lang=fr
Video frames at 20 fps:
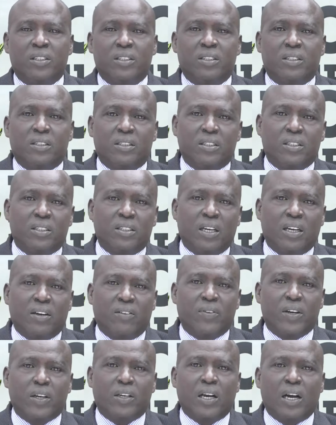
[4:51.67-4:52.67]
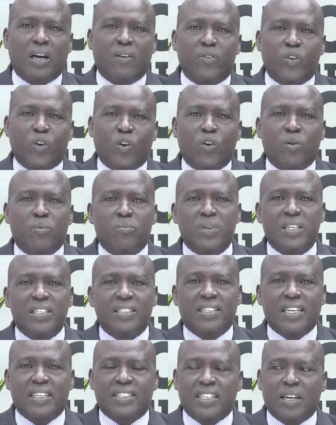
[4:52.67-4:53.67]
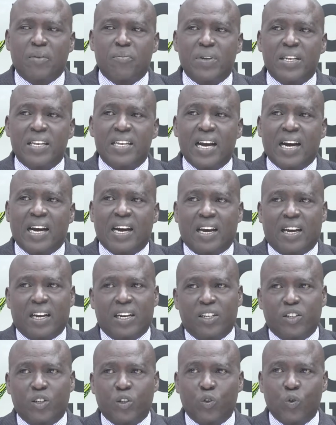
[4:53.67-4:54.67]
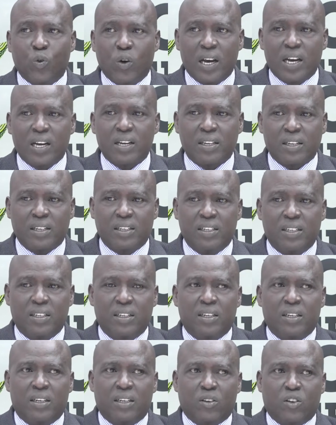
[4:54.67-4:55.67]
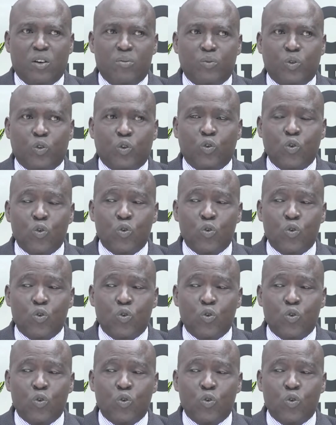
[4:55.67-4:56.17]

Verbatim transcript: et euh, avec environ 1500 milliards de dollars comme